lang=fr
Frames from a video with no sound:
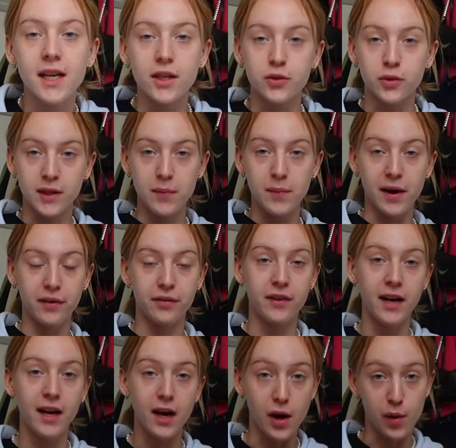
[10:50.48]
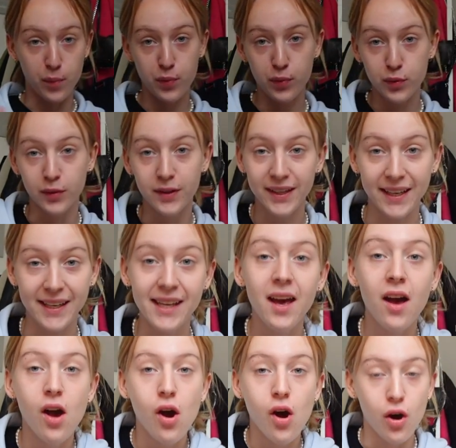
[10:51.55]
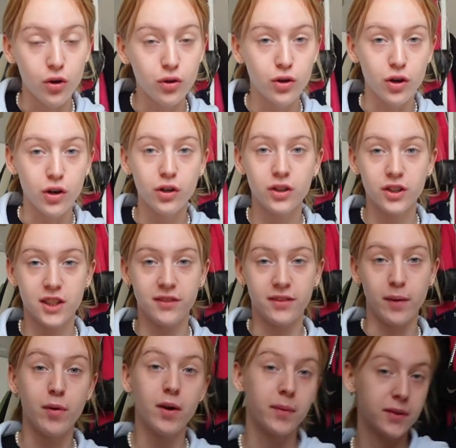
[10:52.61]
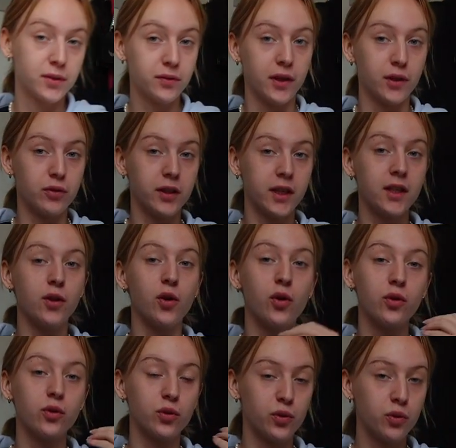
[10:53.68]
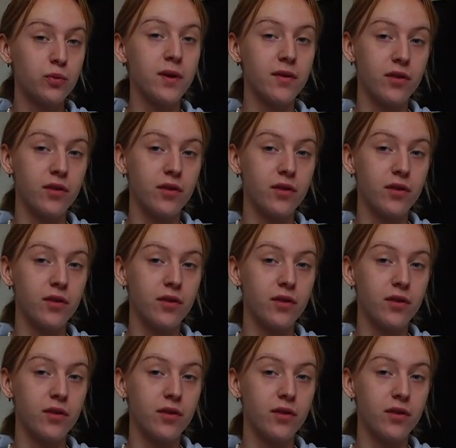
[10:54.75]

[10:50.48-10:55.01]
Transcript: la journée par faire un peu de tri. Encore, j'ai vraiment l'impression de faire du tri dans tous mes